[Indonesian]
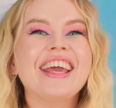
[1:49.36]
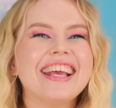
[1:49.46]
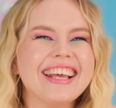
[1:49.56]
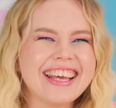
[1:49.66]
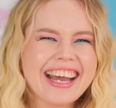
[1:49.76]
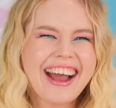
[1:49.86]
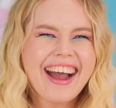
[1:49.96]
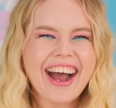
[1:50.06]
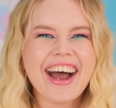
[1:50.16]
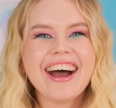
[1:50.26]
Ya
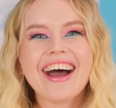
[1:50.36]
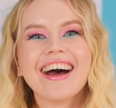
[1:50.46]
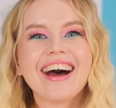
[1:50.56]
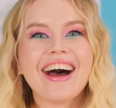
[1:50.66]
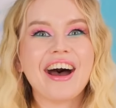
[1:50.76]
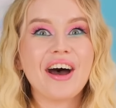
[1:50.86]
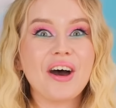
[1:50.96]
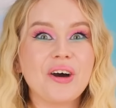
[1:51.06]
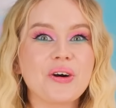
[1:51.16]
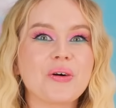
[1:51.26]
ampun, kocak
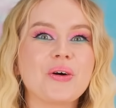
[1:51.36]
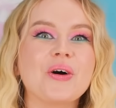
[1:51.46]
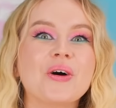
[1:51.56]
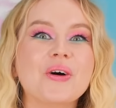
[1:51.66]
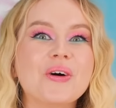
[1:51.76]
banget sih.